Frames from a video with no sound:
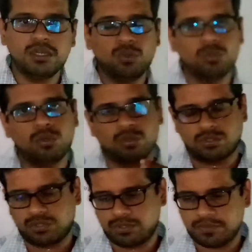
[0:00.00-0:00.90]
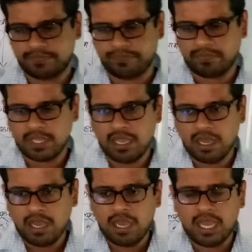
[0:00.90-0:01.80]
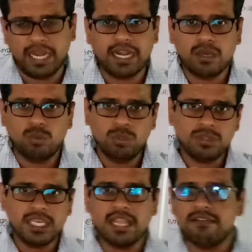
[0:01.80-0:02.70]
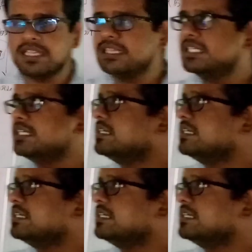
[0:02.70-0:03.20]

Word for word: குளுக்கோஸ் எங்களோட குருதியில் வந்து